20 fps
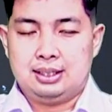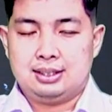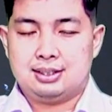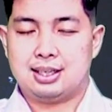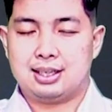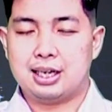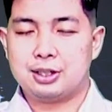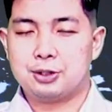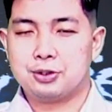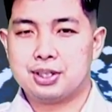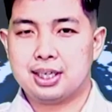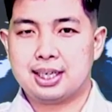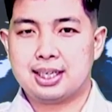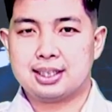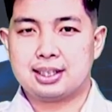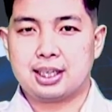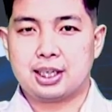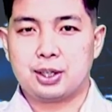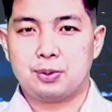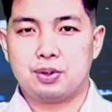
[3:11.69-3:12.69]
Selanjutnya
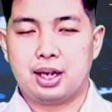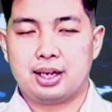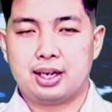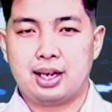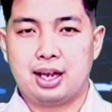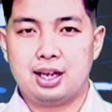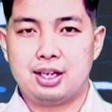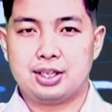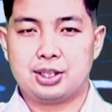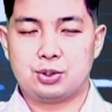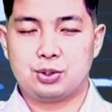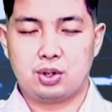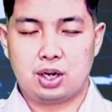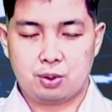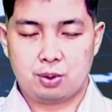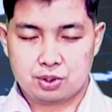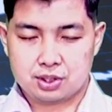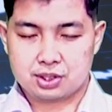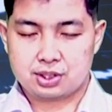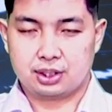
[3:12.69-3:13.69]
kita ke wilayah
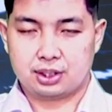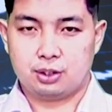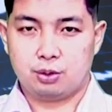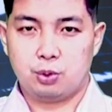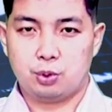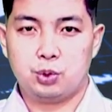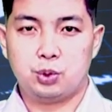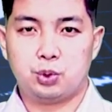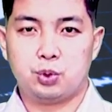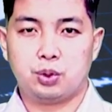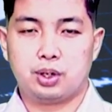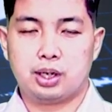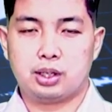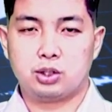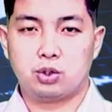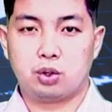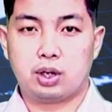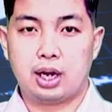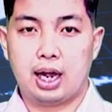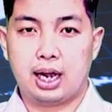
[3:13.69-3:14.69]
Sulawesi. Untuk
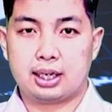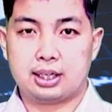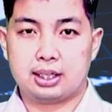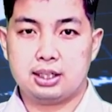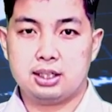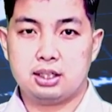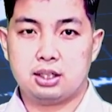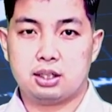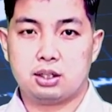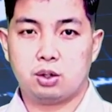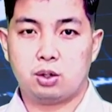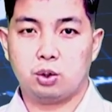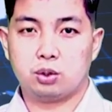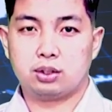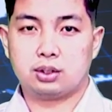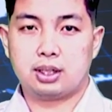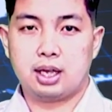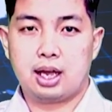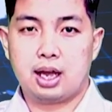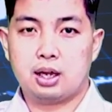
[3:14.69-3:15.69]
esok hari,
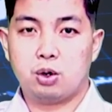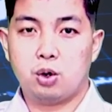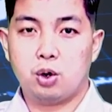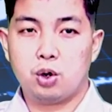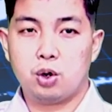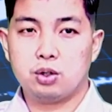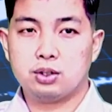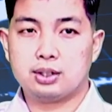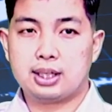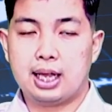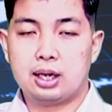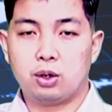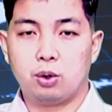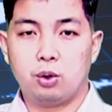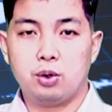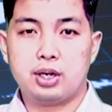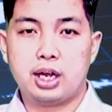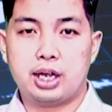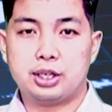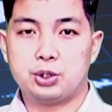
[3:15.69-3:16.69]
kota
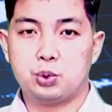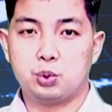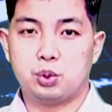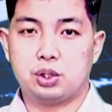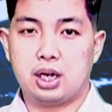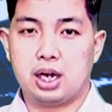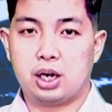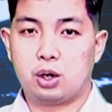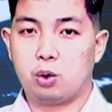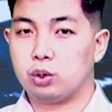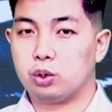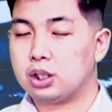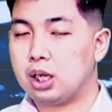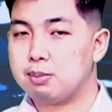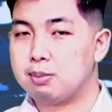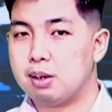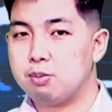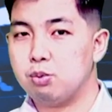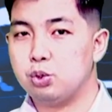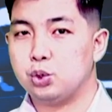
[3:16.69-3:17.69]
Gorontalo dan juga kota
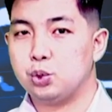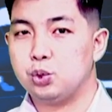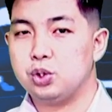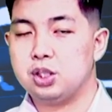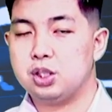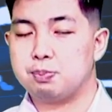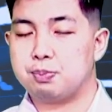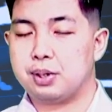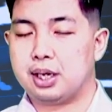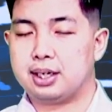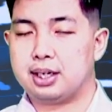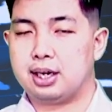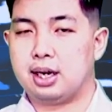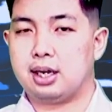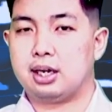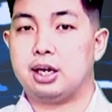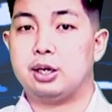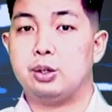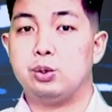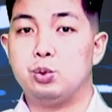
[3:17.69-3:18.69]
Mamuju
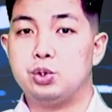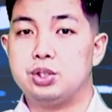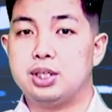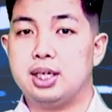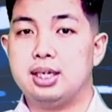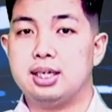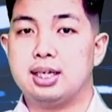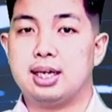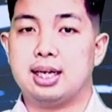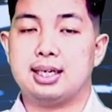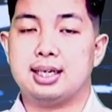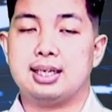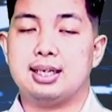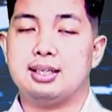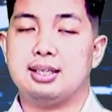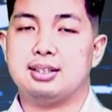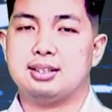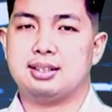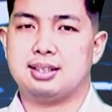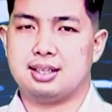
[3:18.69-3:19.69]
diperkirakan hujan dengan
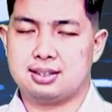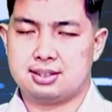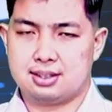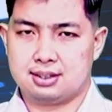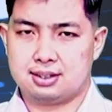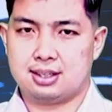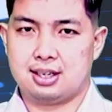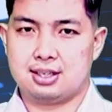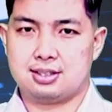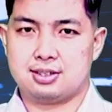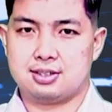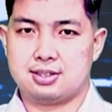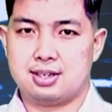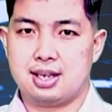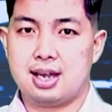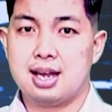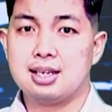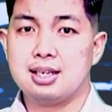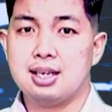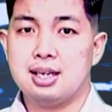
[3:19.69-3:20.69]
intensitas
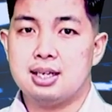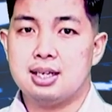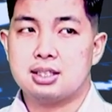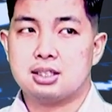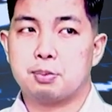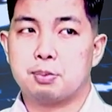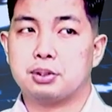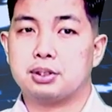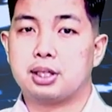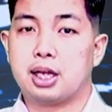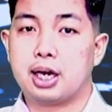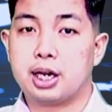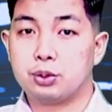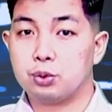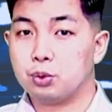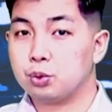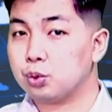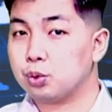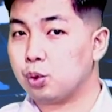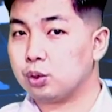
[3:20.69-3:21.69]
sedang. Sementara itu
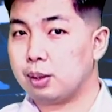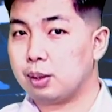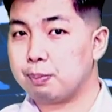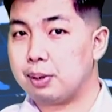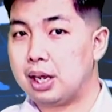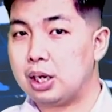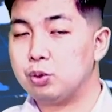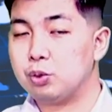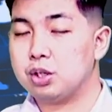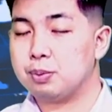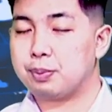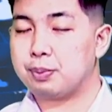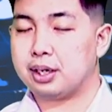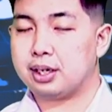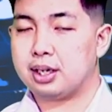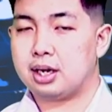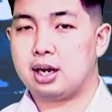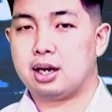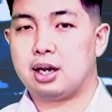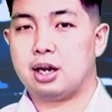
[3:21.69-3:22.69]
untuk kota Palu
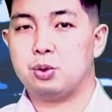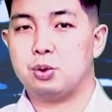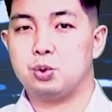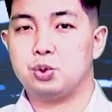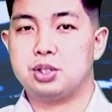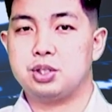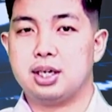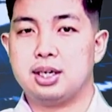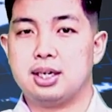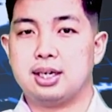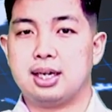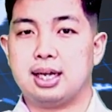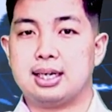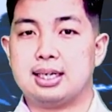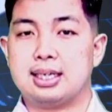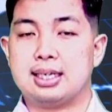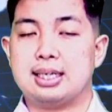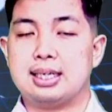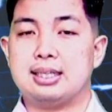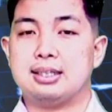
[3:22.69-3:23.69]
diperkirakan hujan dengan
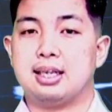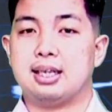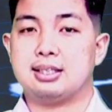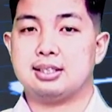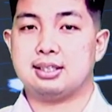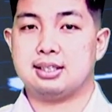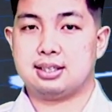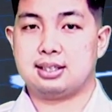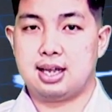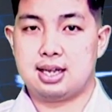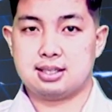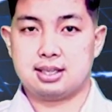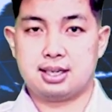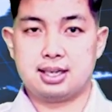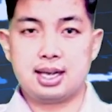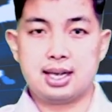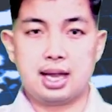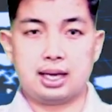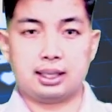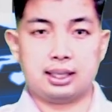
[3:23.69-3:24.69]
intensitas
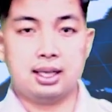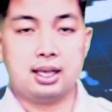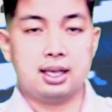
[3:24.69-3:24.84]
ringan.